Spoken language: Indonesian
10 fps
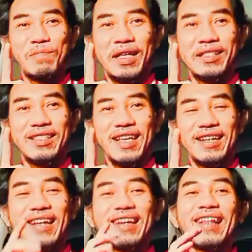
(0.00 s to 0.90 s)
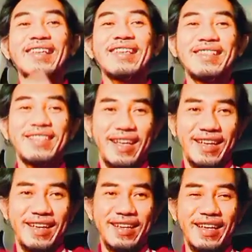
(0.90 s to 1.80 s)
mantan adalah
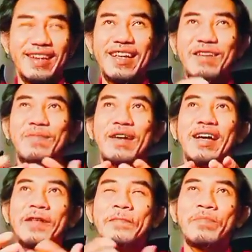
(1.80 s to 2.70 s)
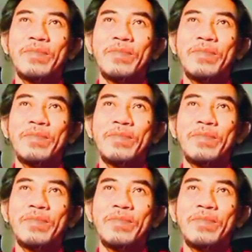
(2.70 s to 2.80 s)
kita. Karena apa?